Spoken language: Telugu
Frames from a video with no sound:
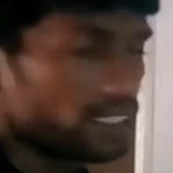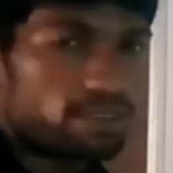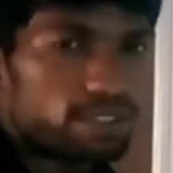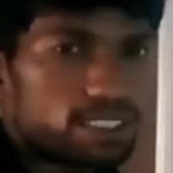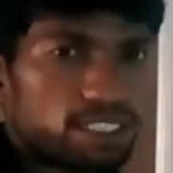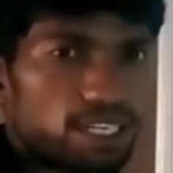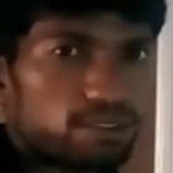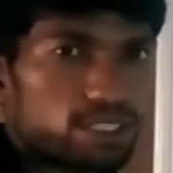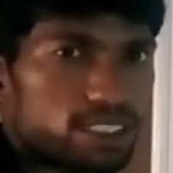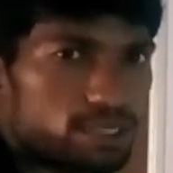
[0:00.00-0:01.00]
నిర్వచనాల
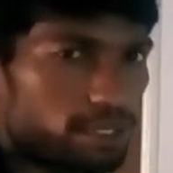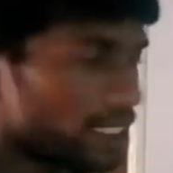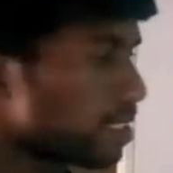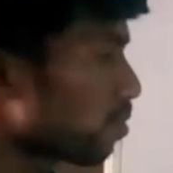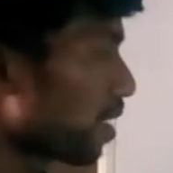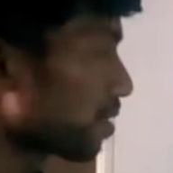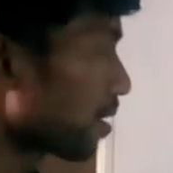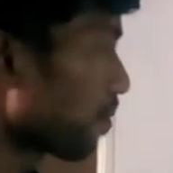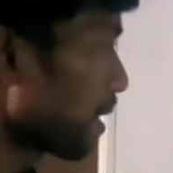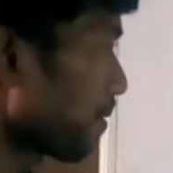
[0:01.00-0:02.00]
గురించి మనం
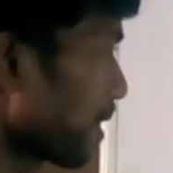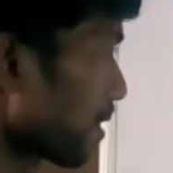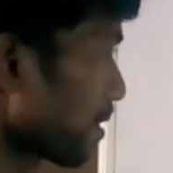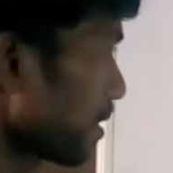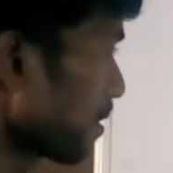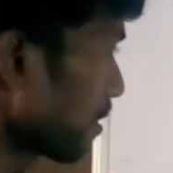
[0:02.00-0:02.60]
తెలుసుకోవాల్సిందనమాట వాటిగా